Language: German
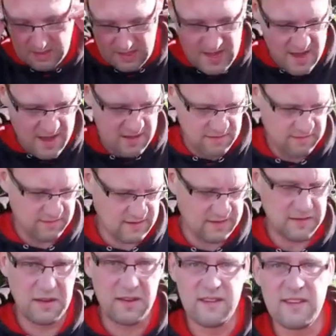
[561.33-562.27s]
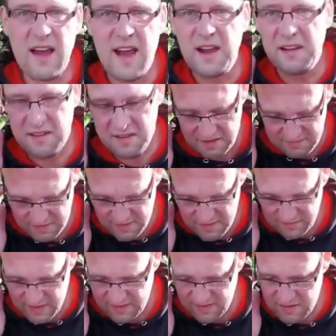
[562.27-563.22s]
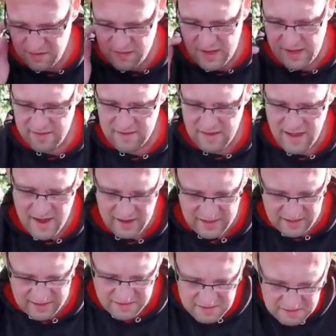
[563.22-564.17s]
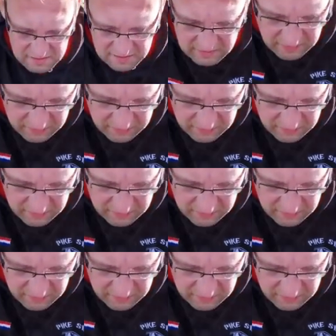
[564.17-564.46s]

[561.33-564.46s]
Ja, was soll ich sagen? War fast auf Ansage hier.